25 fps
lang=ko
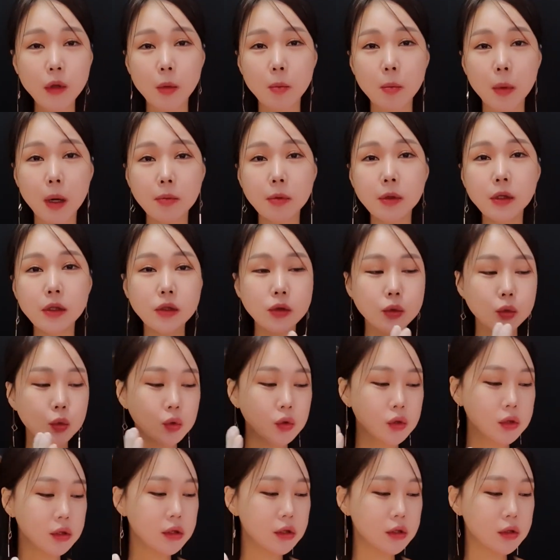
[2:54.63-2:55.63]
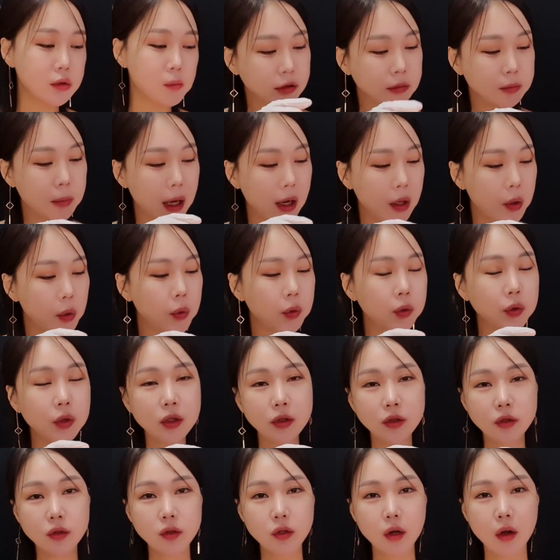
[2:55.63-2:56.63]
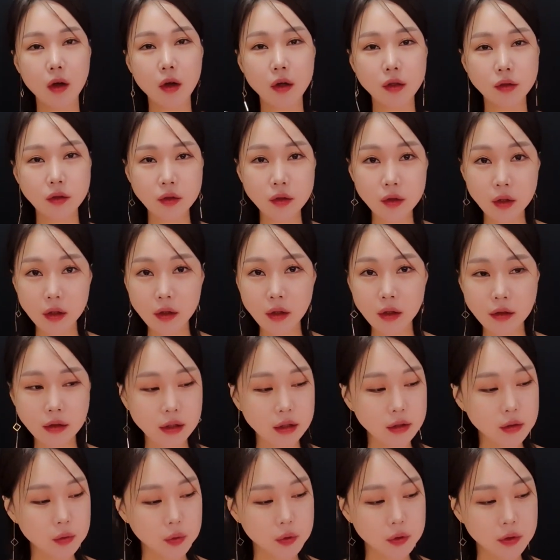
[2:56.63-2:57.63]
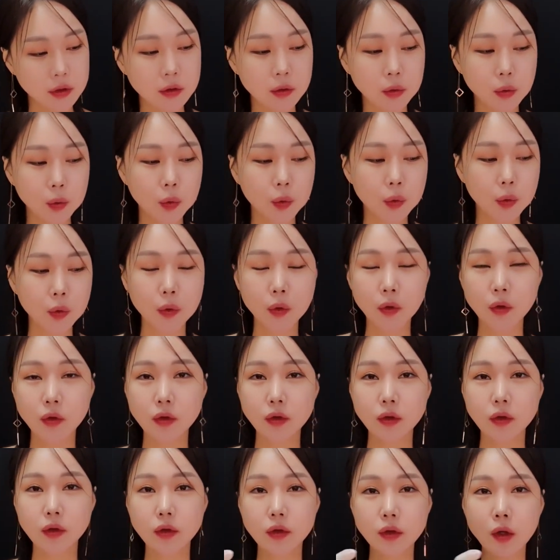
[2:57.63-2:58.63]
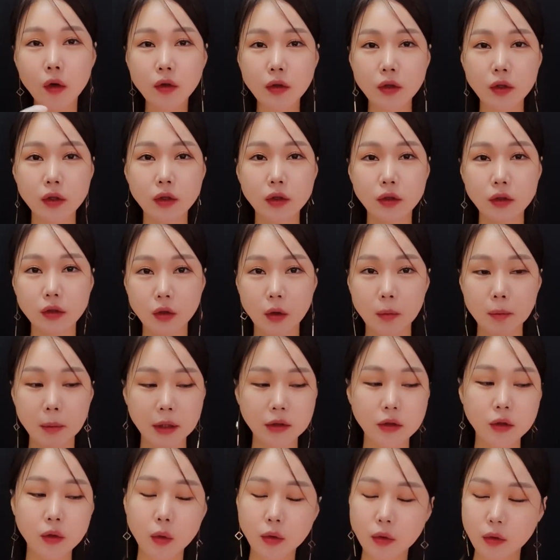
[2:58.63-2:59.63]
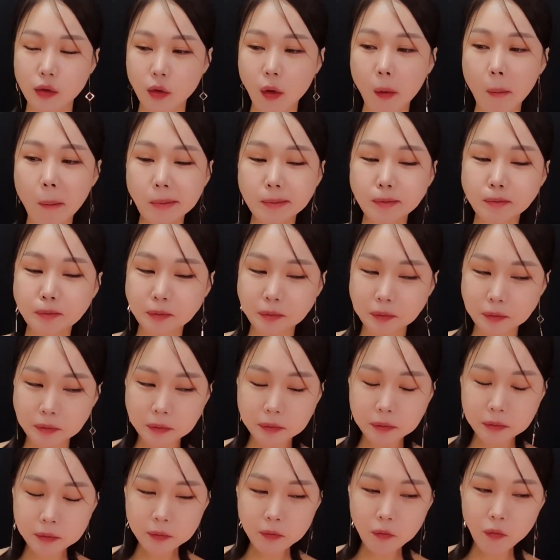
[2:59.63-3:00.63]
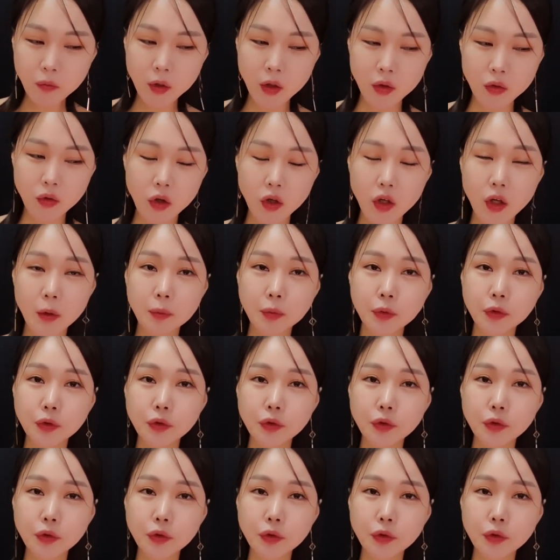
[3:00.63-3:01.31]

마블링 소스는 그 마요네즈랑 스리라차 소스 이런 거를 섞은 그런 맛이거든요. 되게